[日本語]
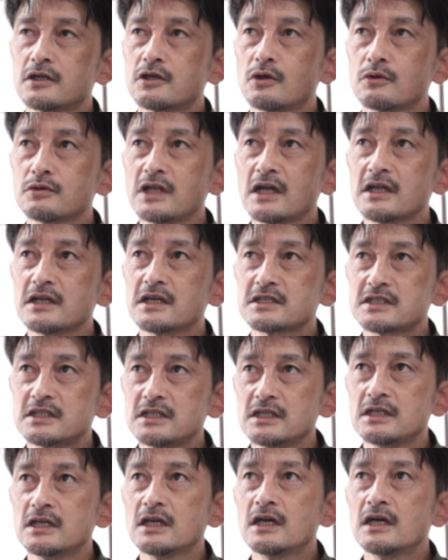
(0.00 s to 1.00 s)
極端な
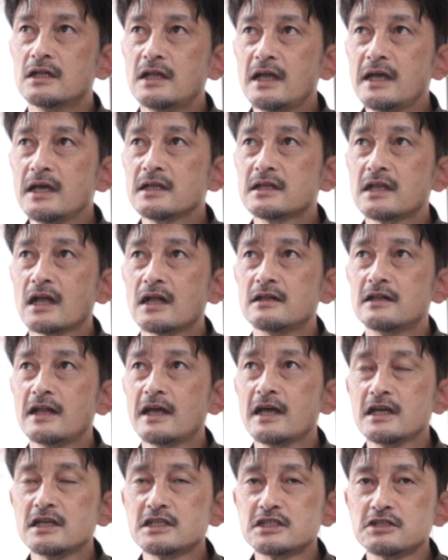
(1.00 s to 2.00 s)
話
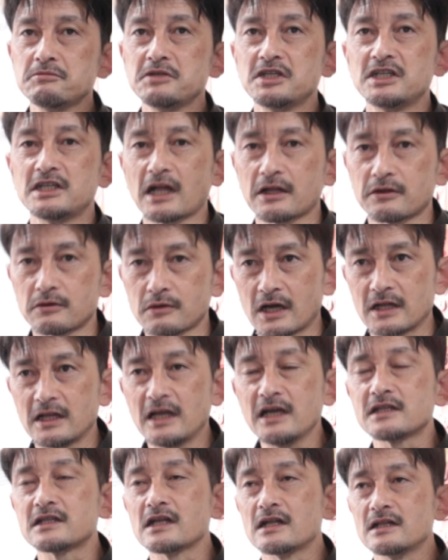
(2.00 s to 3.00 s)
0.01 ミリなのか
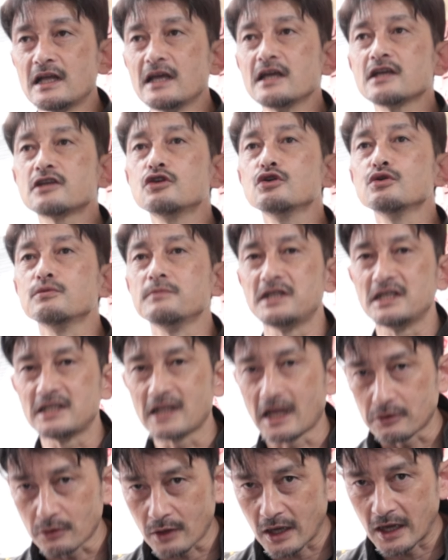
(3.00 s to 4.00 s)
0.09 ミリ
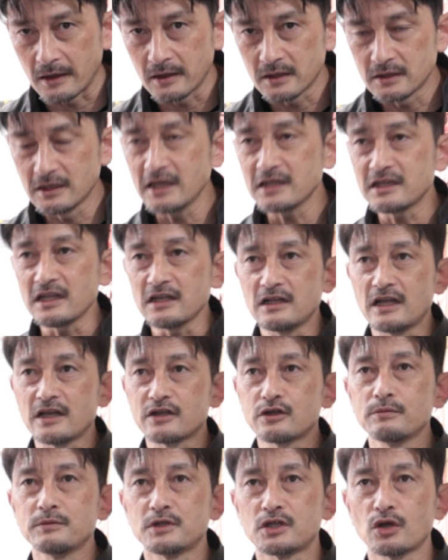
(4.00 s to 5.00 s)
なのか、
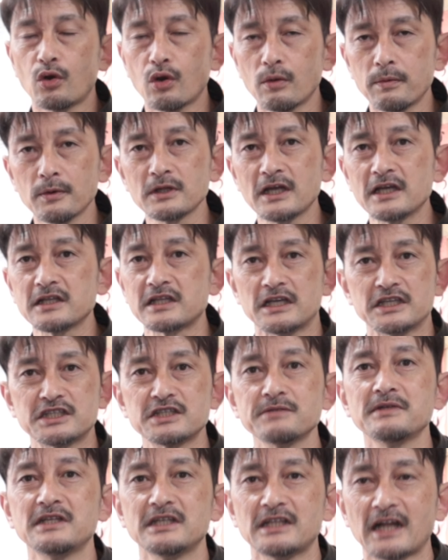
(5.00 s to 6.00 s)
0.09 ミリってほぼ
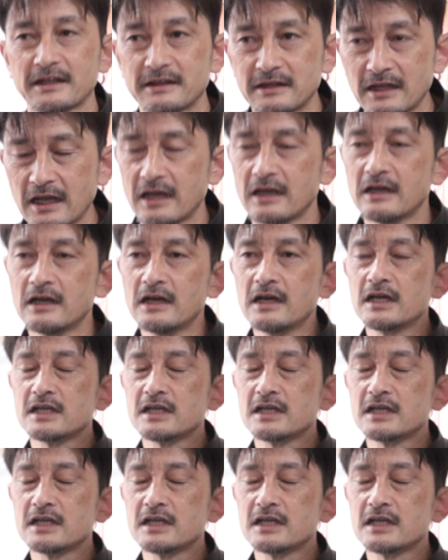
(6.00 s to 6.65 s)
0.1 ミリなんで、